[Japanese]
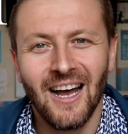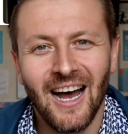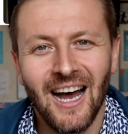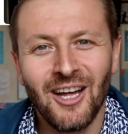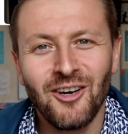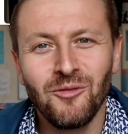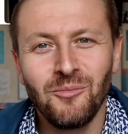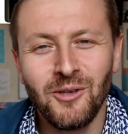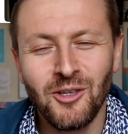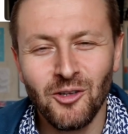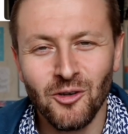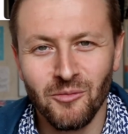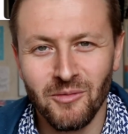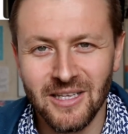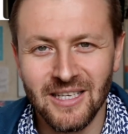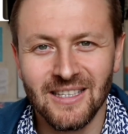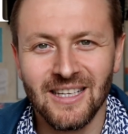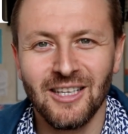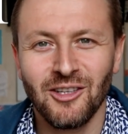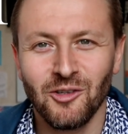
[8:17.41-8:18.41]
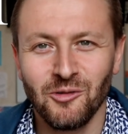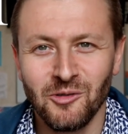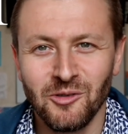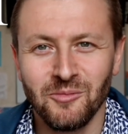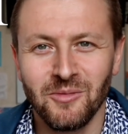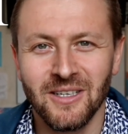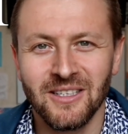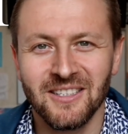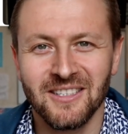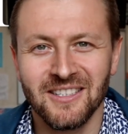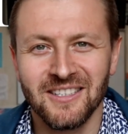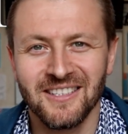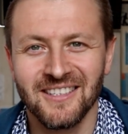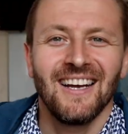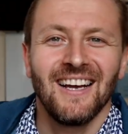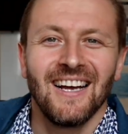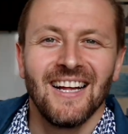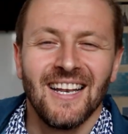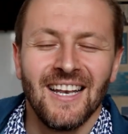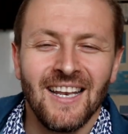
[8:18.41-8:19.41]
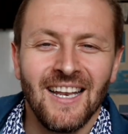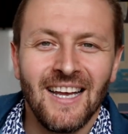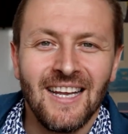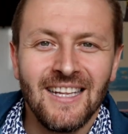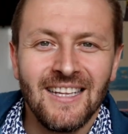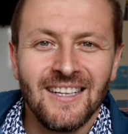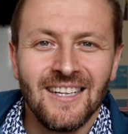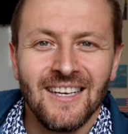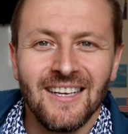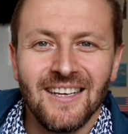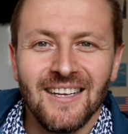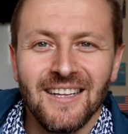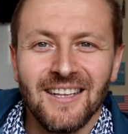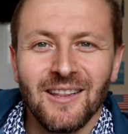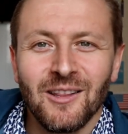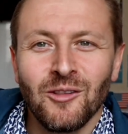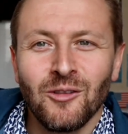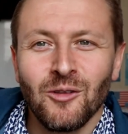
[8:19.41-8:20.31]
あるビデオを見せたいと思います LINE で